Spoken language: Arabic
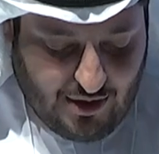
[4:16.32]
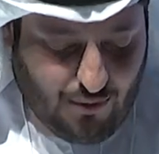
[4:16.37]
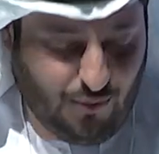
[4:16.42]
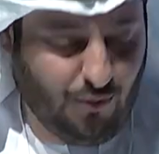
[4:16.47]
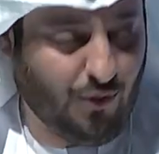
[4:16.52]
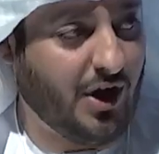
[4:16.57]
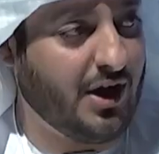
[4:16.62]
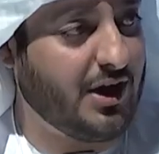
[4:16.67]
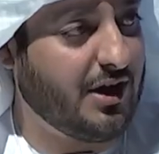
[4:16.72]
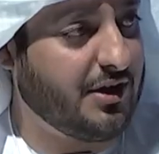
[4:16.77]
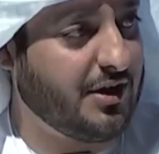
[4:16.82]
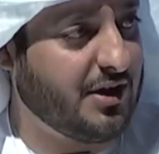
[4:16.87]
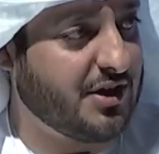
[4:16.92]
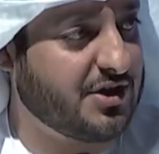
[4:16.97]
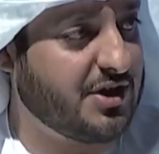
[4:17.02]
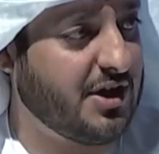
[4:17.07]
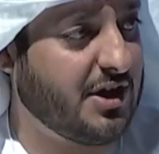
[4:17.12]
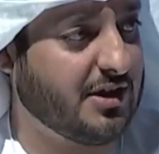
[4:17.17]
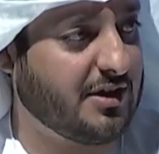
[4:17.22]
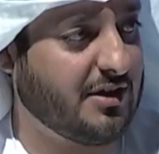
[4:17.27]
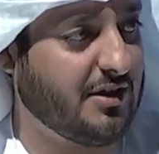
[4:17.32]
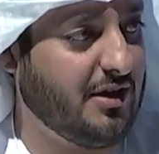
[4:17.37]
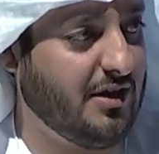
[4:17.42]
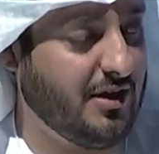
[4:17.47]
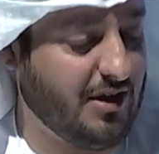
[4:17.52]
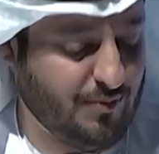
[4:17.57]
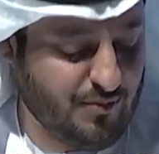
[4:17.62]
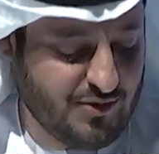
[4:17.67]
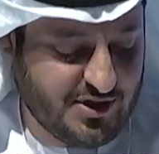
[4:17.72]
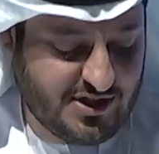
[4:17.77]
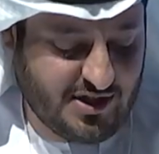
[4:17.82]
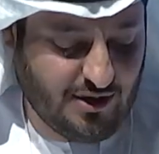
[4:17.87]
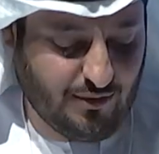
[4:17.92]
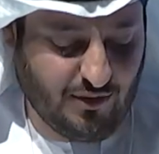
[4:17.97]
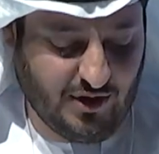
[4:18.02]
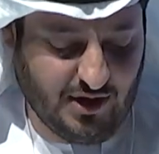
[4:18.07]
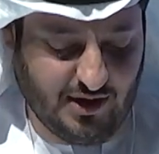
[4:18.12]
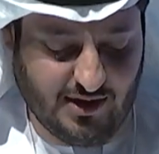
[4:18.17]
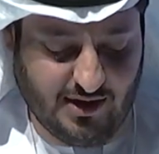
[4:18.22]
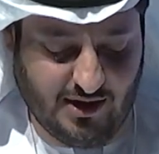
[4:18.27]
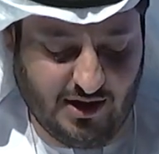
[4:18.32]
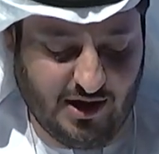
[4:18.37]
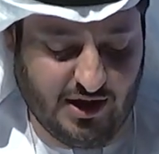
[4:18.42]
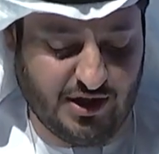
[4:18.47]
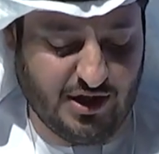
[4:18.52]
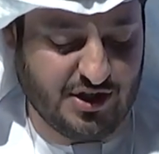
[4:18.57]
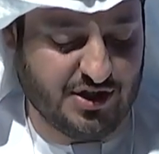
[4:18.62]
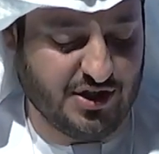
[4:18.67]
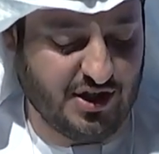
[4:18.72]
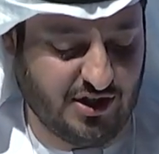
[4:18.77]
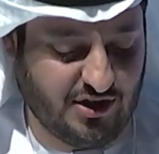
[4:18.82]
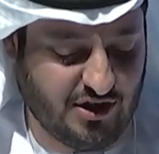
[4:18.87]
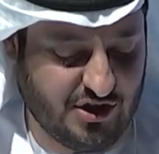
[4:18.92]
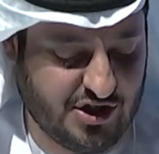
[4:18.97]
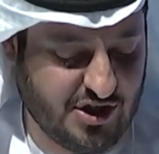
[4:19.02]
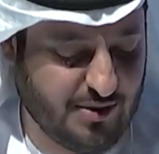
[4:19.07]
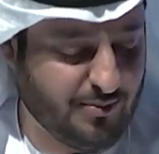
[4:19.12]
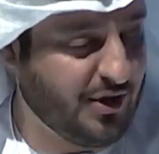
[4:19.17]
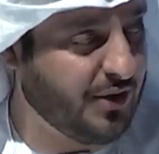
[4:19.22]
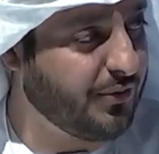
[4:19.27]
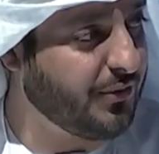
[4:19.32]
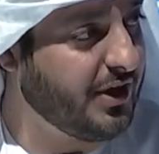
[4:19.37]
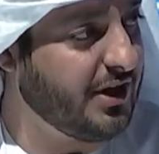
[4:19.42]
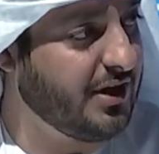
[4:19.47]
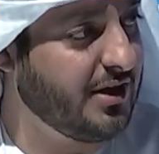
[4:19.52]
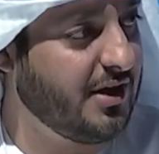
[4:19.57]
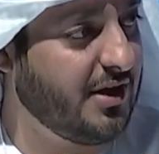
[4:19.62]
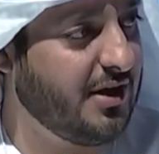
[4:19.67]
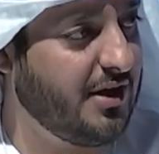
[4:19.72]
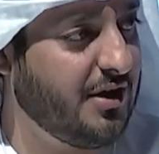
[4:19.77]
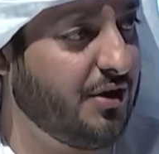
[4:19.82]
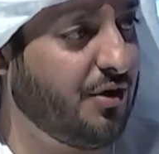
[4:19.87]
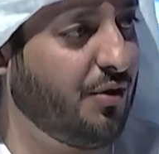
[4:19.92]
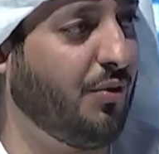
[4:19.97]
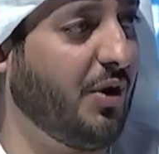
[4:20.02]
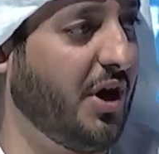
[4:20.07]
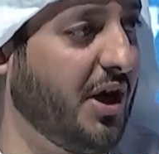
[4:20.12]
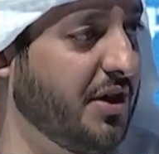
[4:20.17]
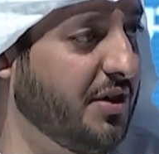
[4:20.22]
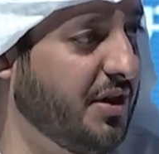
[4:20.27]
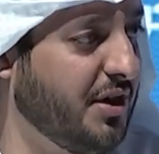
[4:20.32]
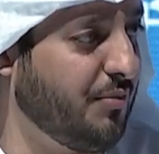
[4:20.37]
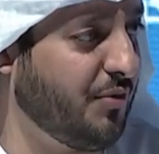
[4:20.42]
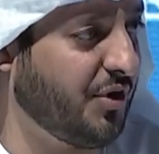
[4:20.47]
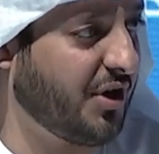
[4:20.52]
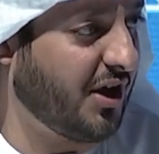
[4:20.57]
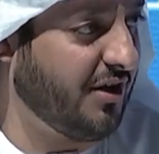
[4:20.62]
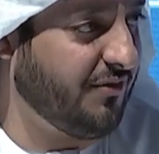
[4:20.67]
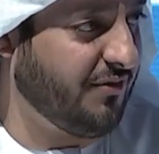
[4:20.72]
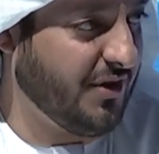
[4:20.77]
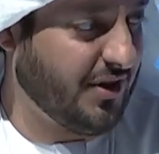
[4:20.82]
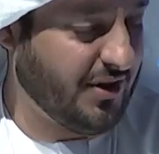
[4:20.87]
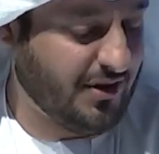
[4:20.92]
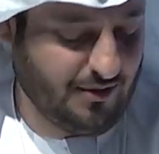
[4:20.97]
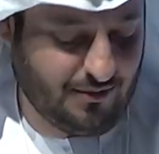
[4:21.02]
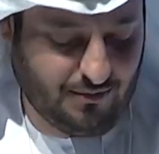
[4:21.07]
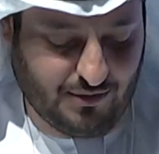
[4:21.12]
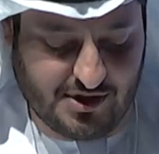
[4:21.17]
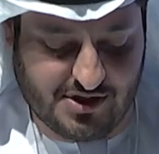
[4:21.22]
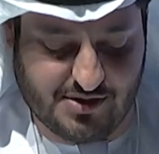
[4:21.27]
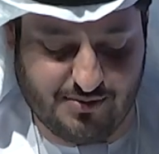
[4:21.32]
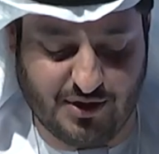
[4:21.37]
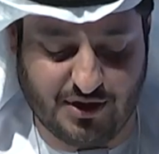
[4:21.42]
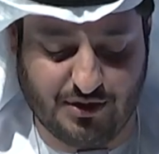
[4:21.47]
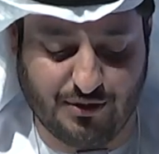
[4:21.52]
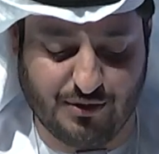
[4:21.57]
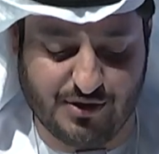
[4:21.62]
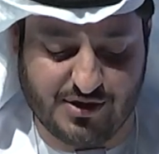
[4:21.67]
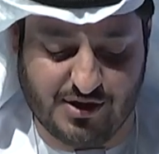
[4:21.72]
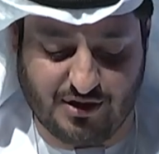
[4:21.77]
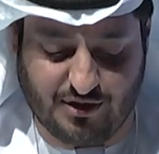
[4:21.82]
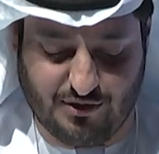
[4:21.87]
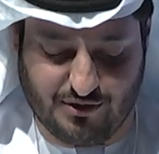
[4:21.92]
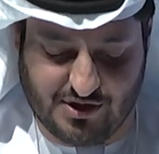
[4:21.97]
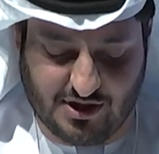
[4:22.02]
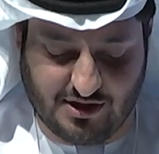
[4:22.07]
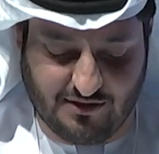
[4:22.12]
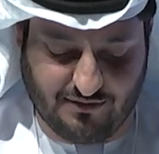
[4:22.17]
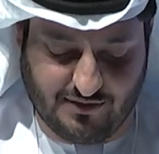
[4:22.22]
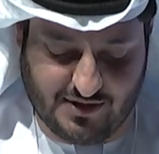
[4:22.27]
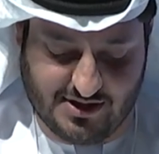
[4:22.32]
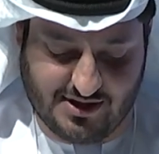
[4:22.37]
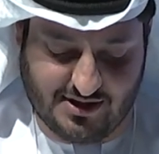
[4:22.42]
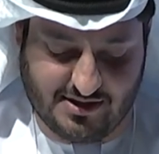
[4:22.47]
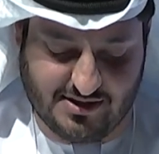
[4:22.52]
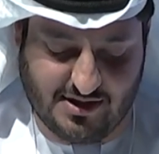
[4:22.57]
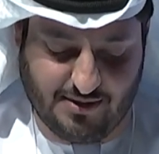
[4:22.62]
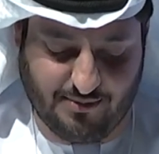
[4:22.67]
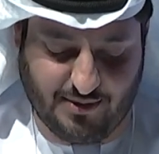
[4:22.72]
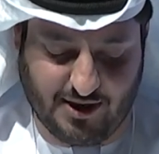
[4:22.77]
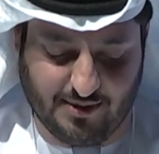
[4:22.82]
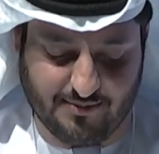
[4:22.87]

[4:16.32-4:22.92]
وعلى النشاط المستوى النشاط الجمعوي هو أيضا منخفض ونسبته 26.7